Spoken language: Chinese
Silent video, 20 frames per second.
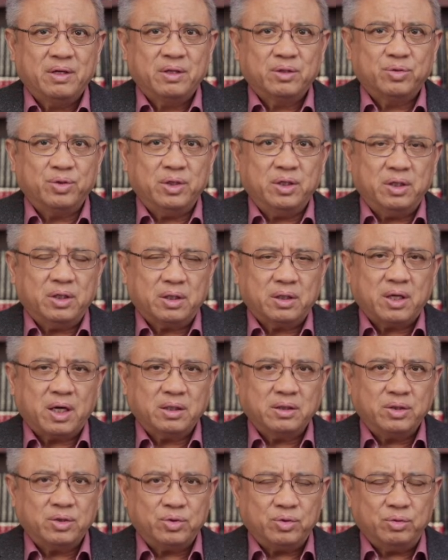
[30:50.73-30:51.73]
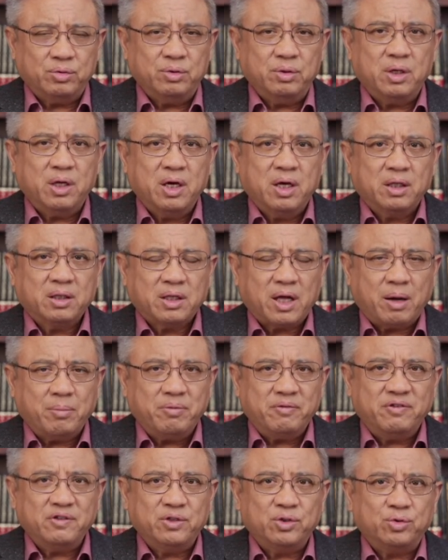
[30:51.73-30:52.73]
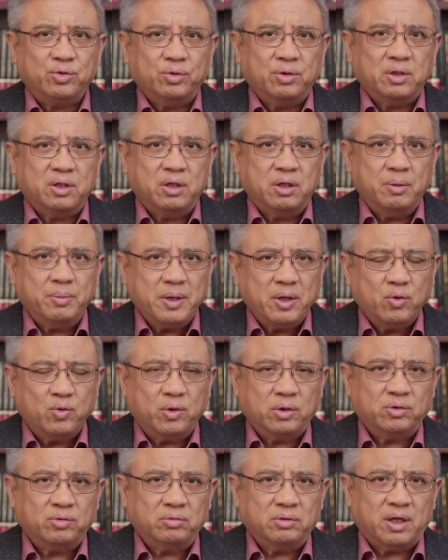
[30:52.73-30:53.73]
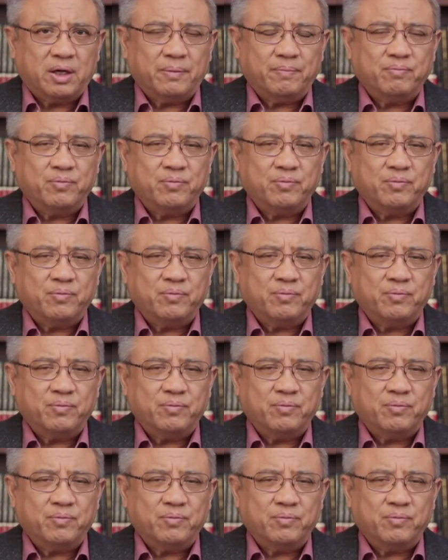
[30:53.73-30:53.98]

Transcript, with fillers: 所以呢它是属于大部分是属于和平过渡的。